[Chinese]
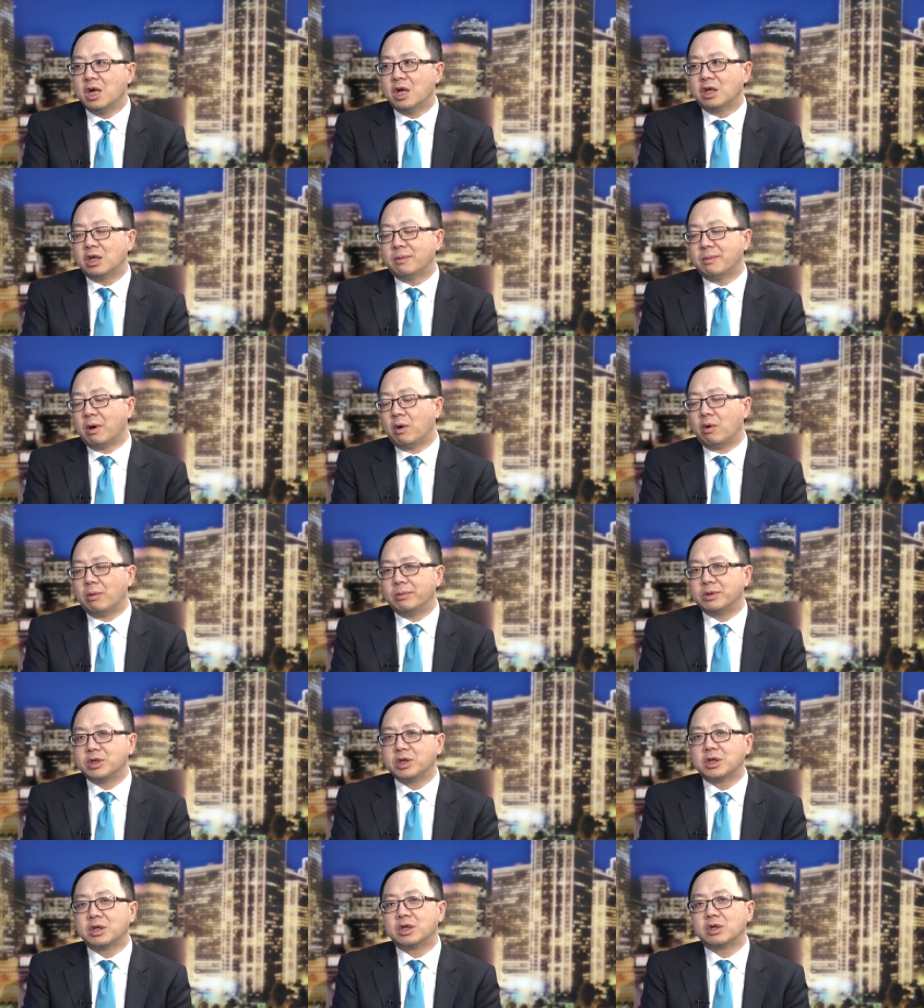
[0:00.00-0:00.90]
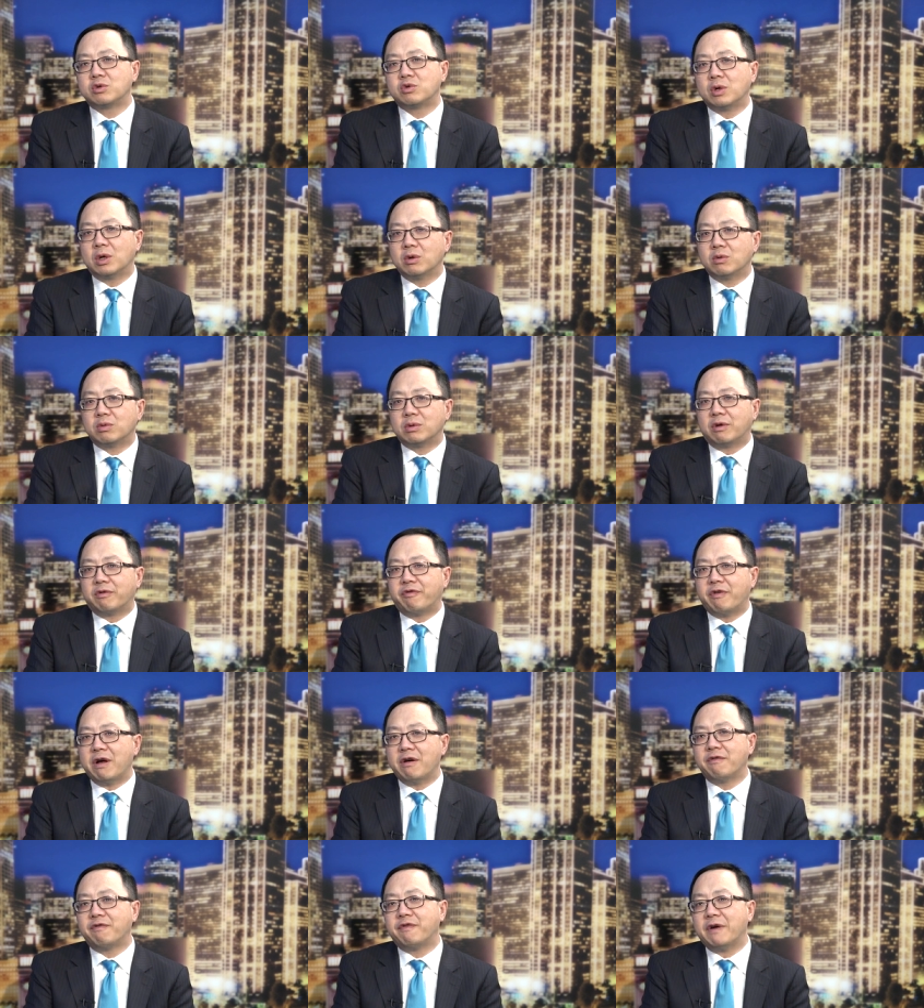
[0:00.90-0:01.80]
那么我们这个选股的
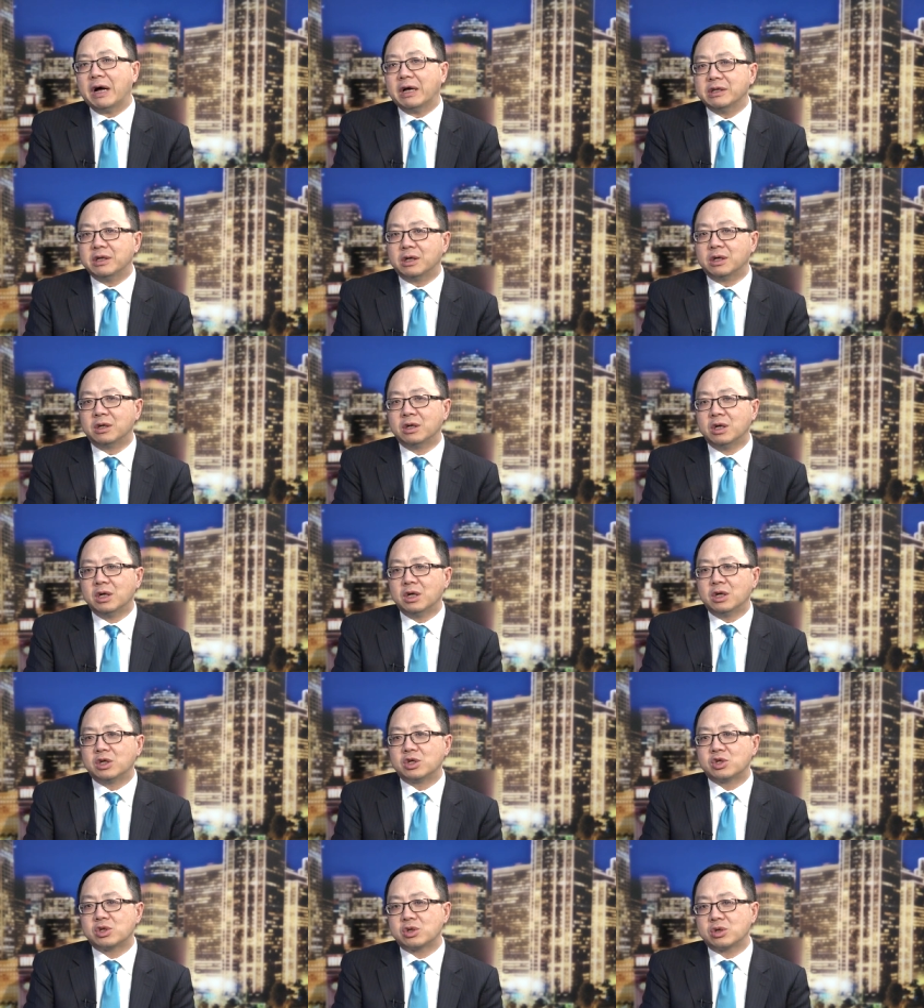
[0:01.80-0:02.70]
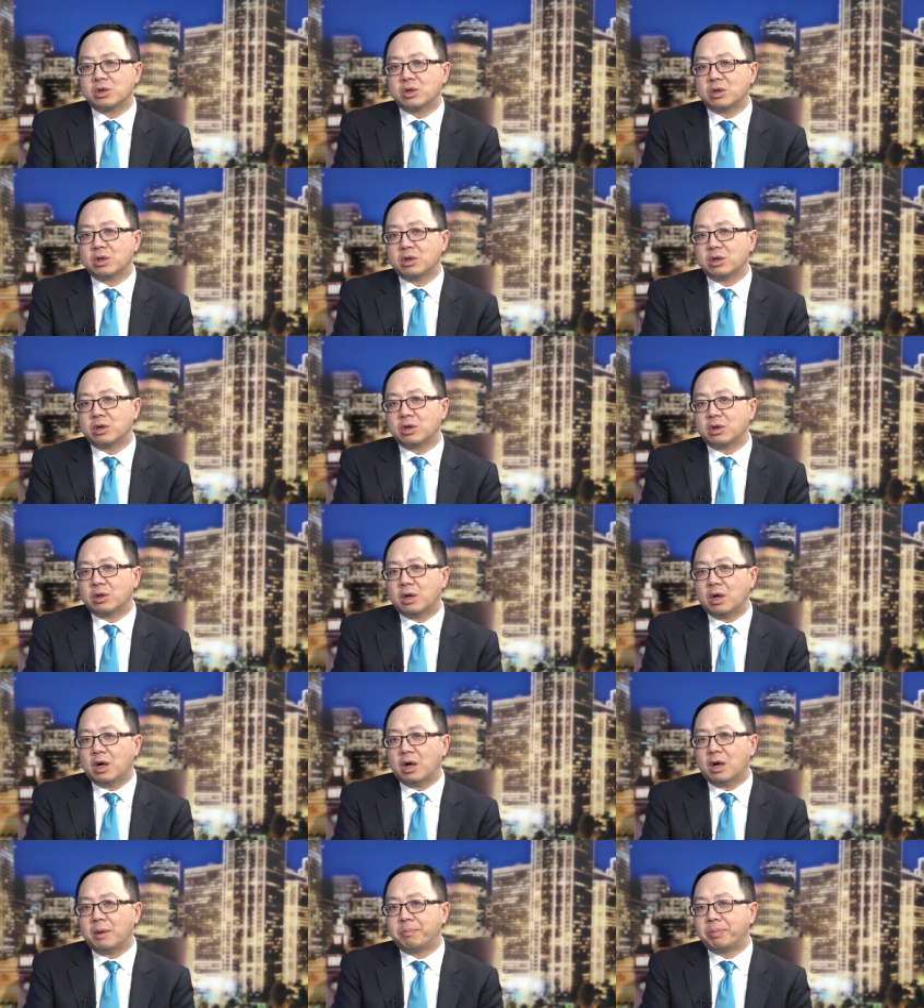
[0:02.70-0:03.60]
方法呢？是
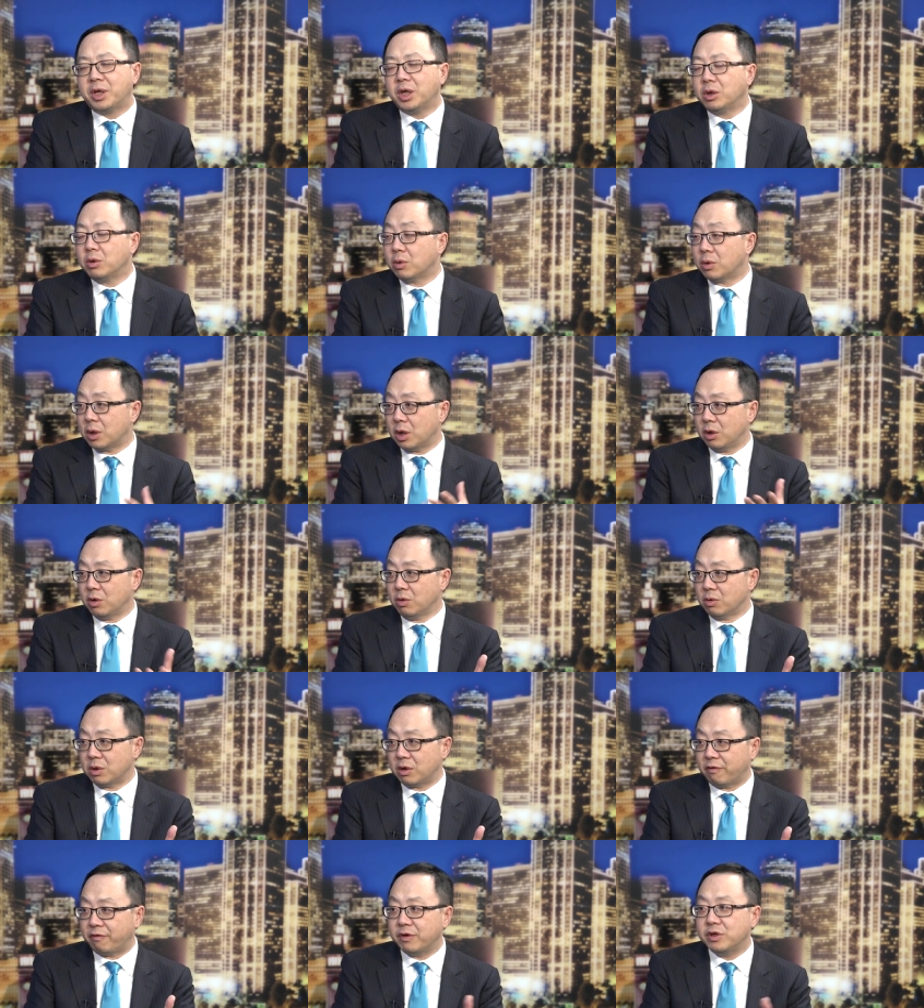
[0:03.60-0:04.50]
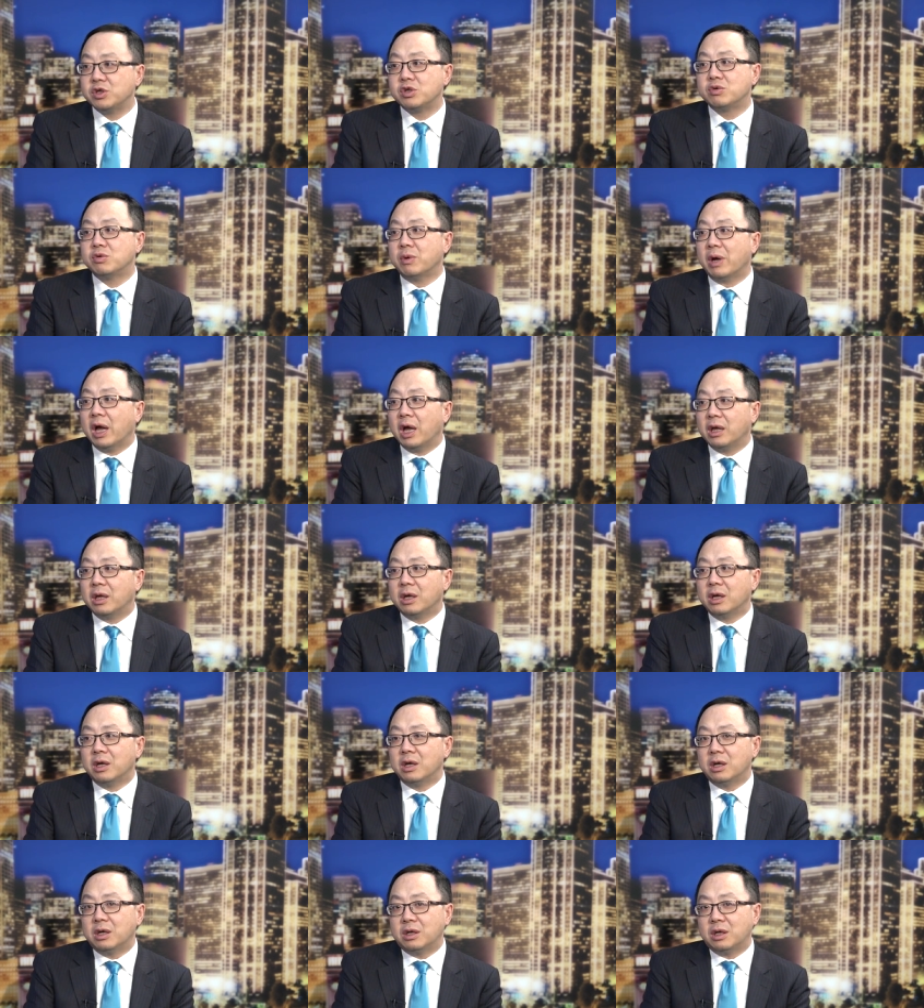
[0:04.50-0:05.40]
呃，聘用了六个分析员，
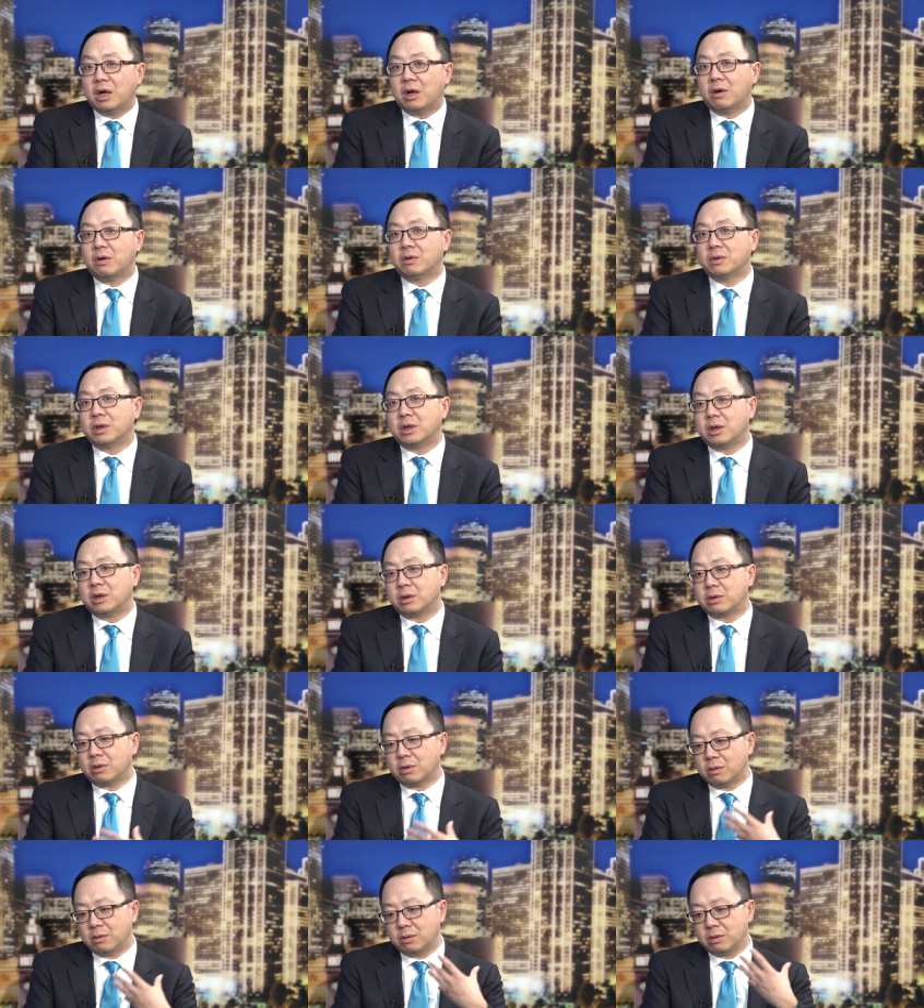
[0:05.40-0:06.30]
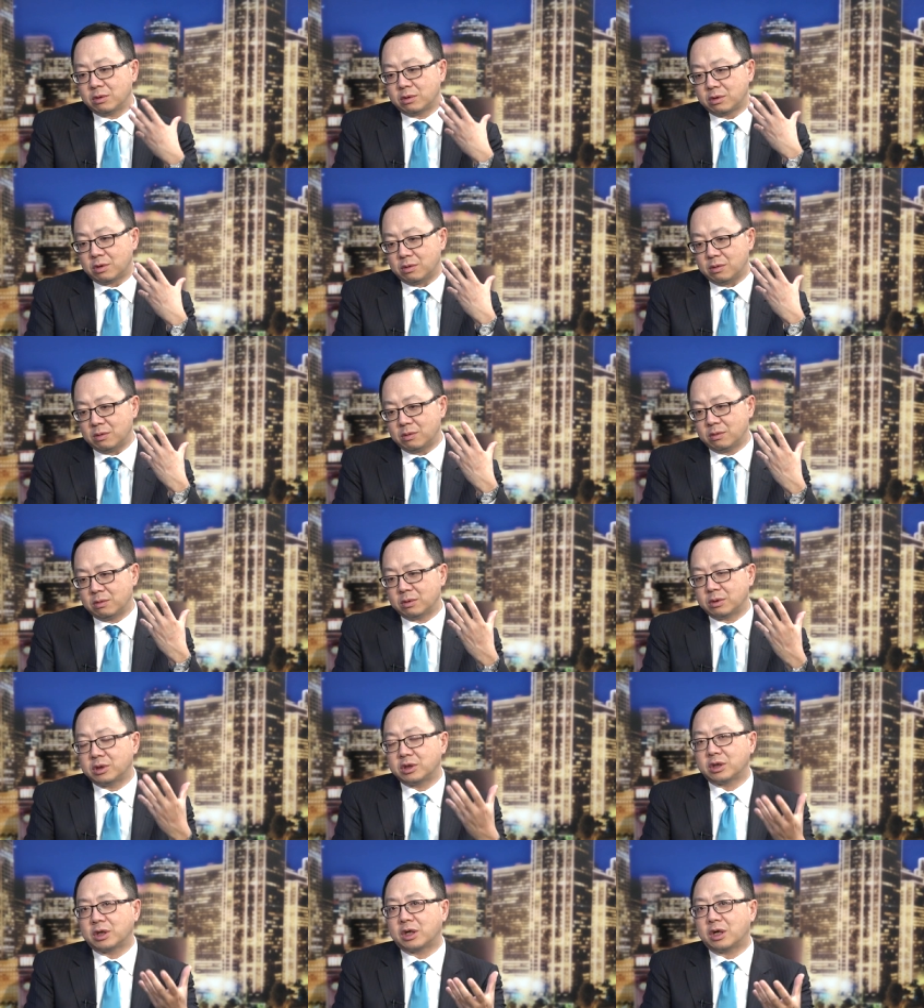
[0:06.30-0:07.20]
嗯，然后呢，从从
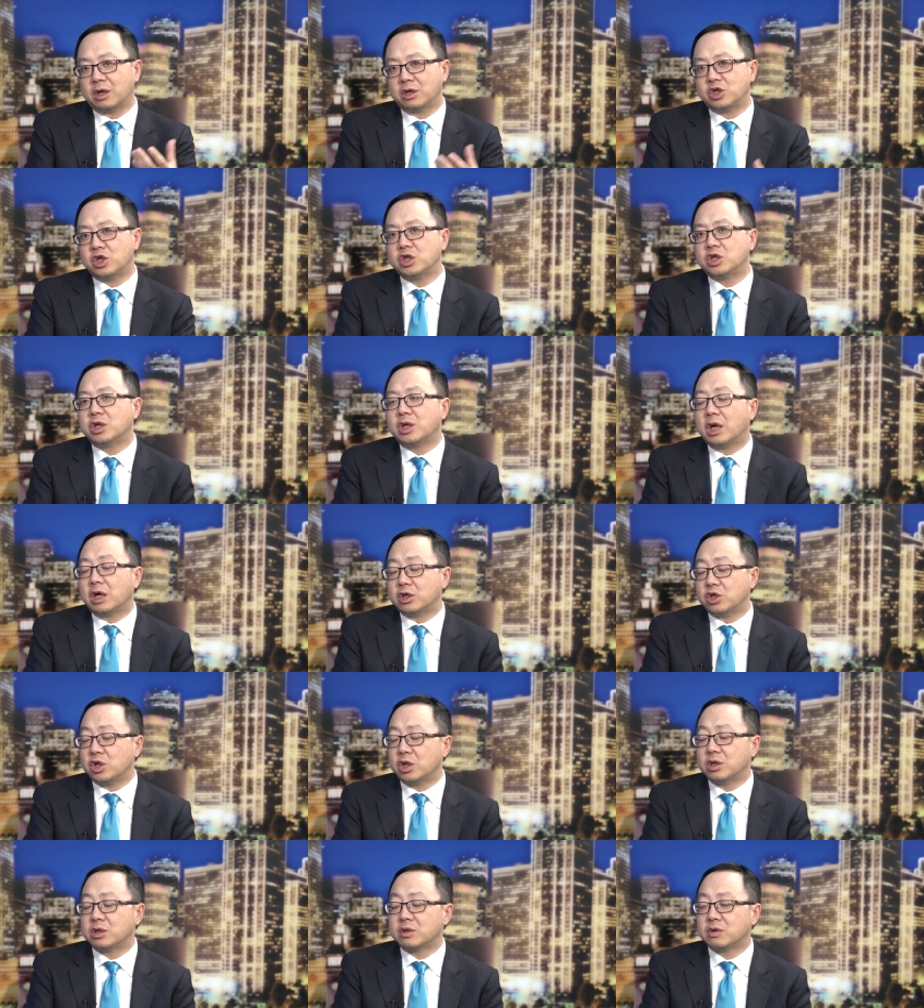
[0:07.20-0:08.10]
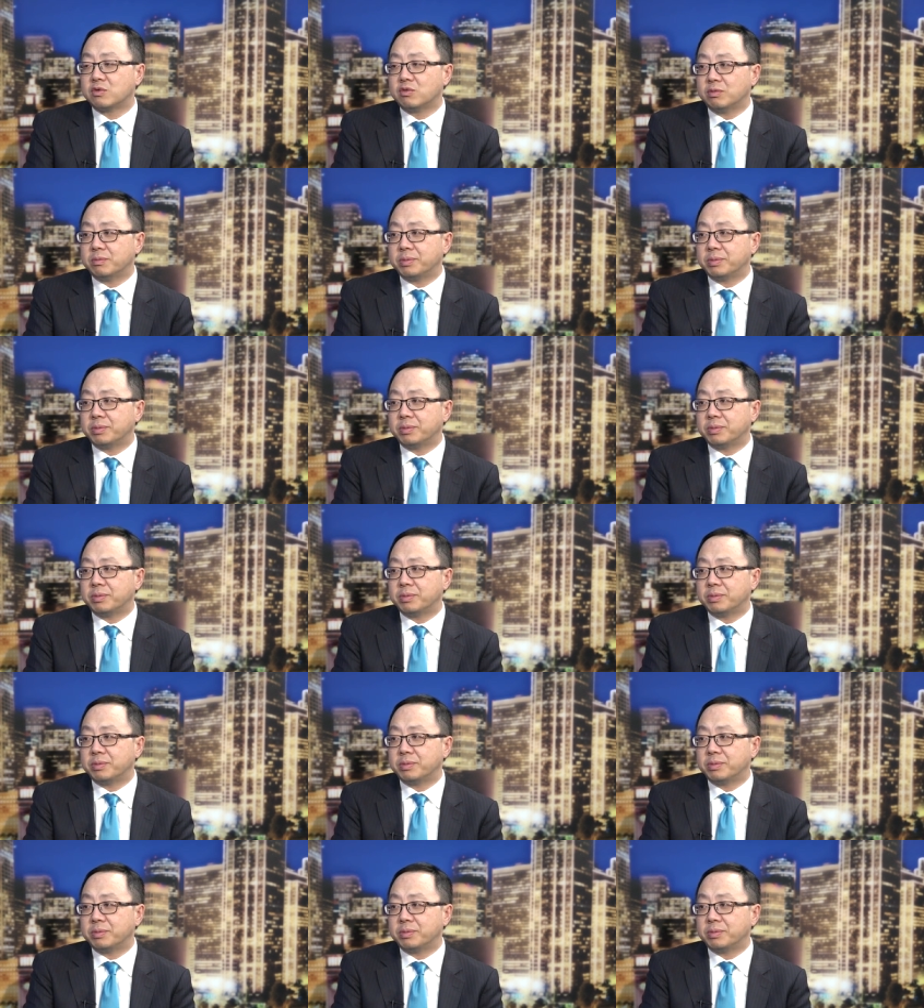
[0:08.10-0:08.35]
这个接近两千只股